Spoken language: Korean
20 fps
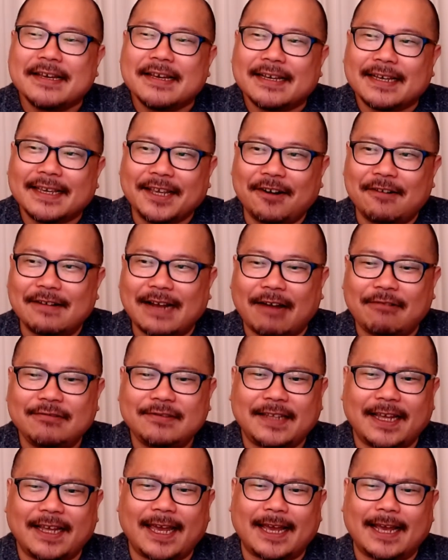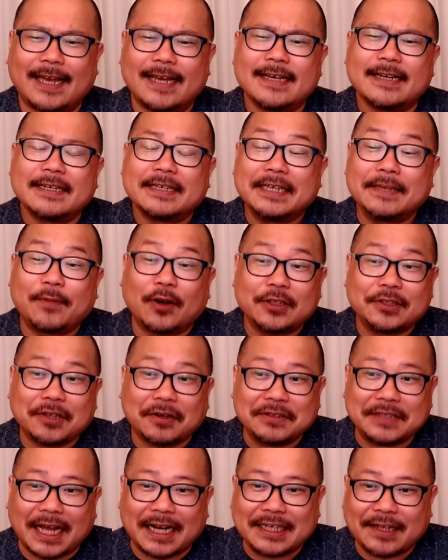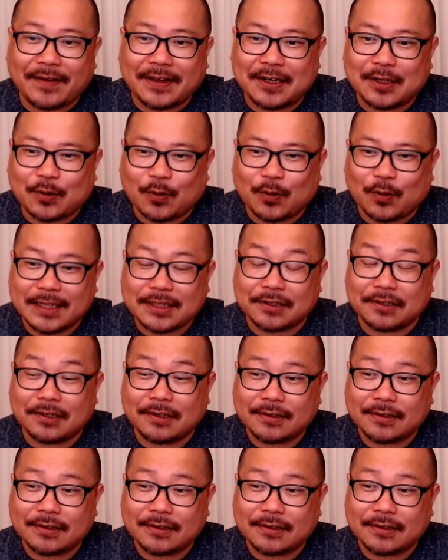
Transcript: 이런 가운데 이번 전당대회를 통해서